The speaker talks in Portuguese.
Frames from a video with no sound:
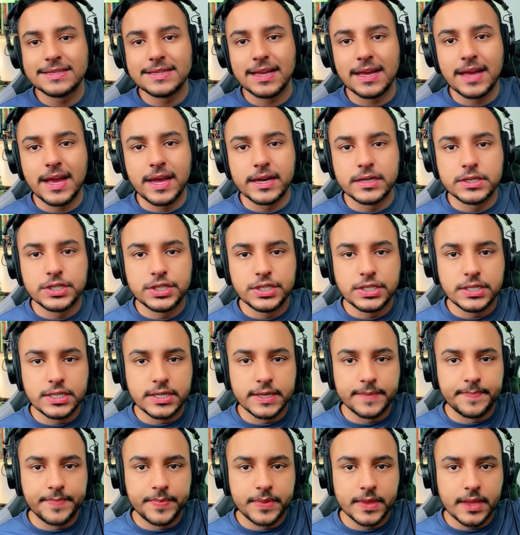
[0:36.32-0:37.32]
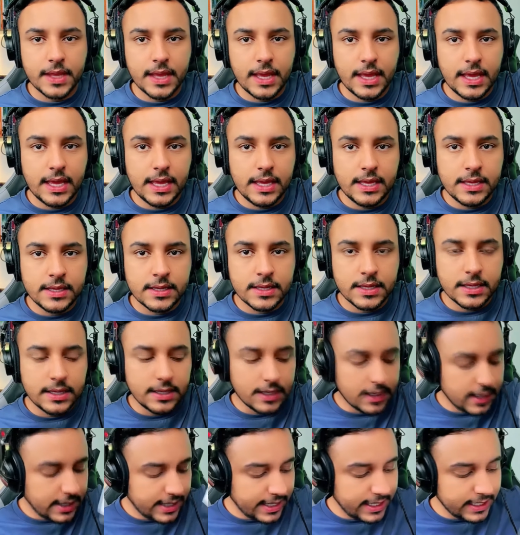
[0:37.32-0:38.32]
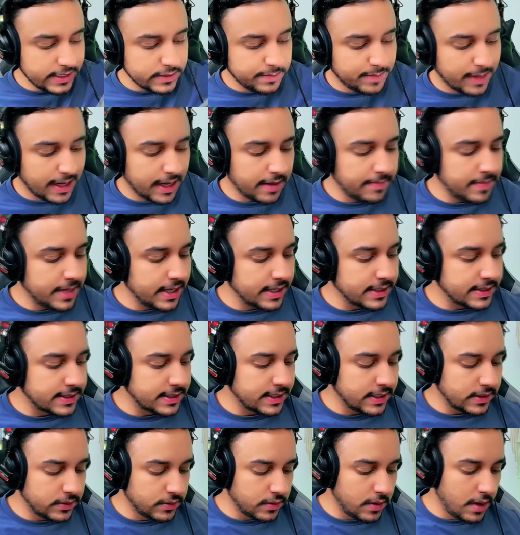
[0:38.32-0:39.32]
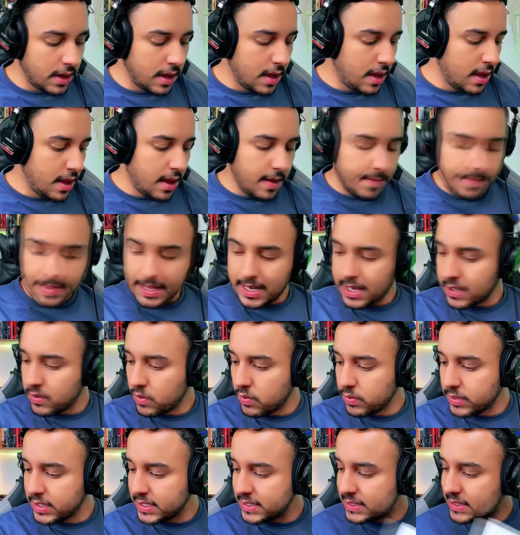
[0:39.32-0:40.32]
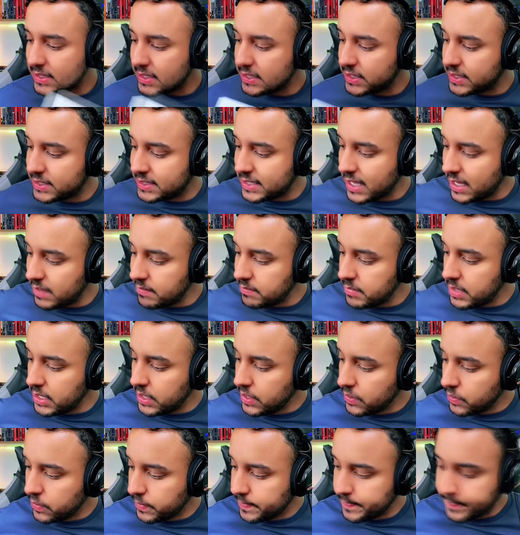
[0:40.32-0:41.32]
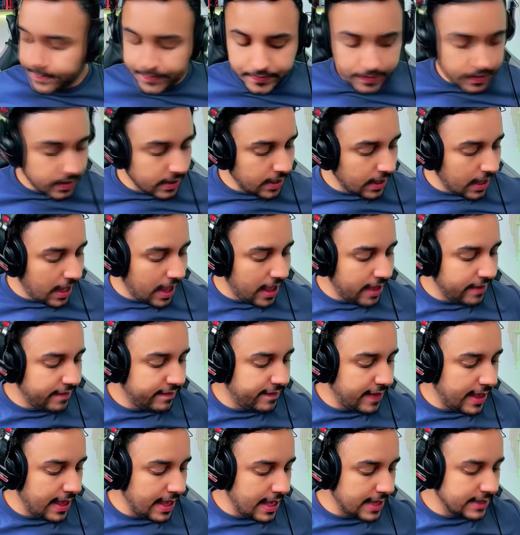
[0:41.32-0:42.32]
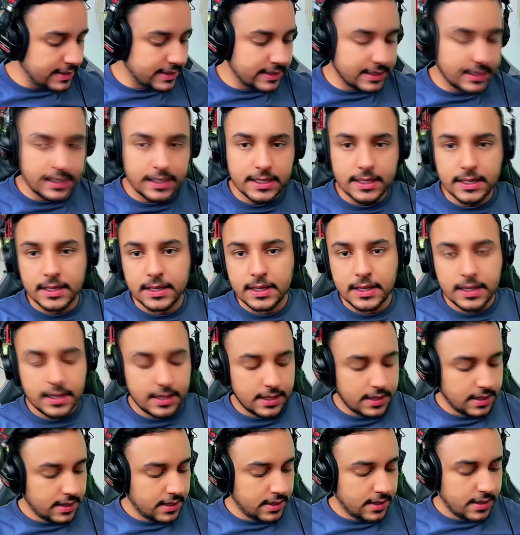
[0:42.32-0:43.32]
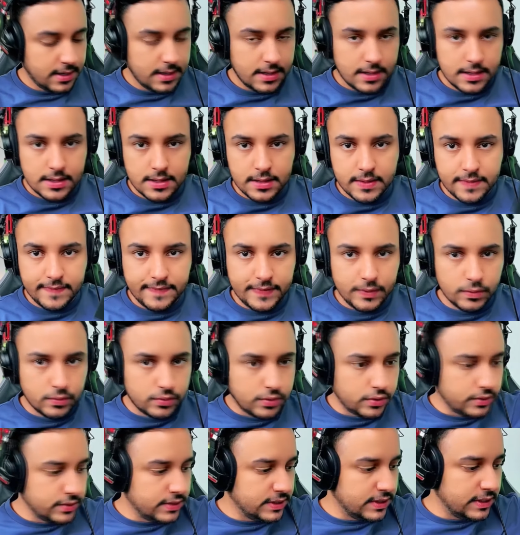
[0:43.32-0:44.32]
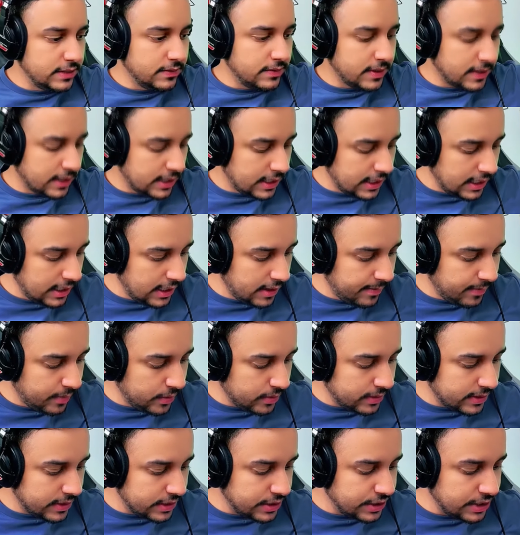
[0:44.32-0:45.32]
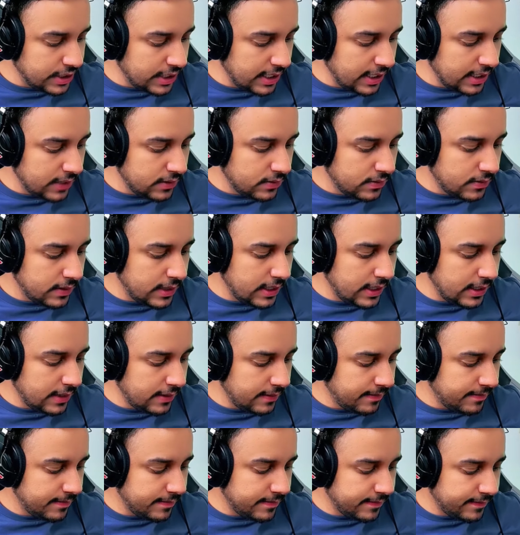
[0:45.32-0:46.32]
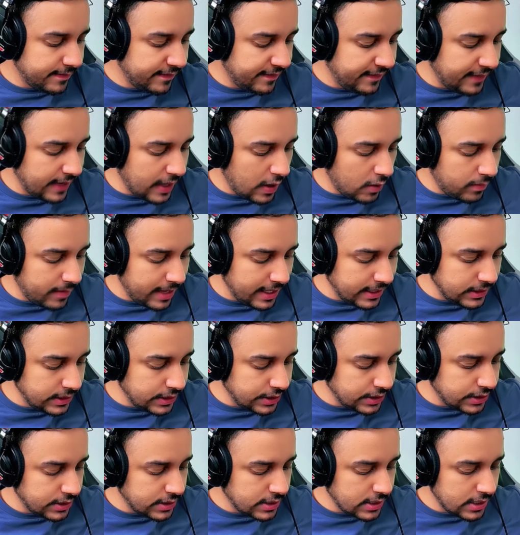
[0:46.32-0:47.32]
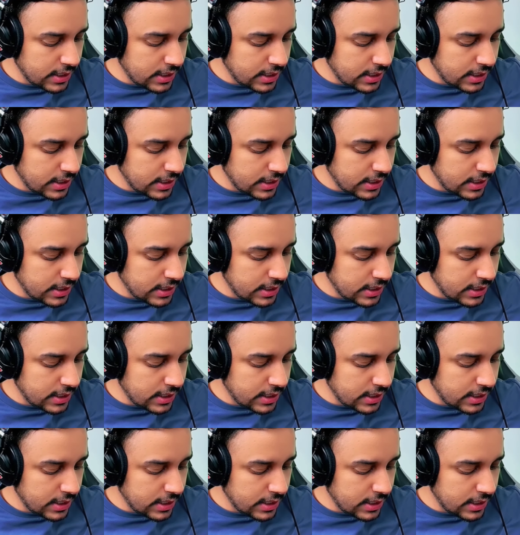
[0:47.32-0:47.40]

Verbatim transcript: essa cartinha em inglês, parabenizando pela conquista de 100 mil. Aí vem esse filtrozinho aqui, protegendo. E, finalmente,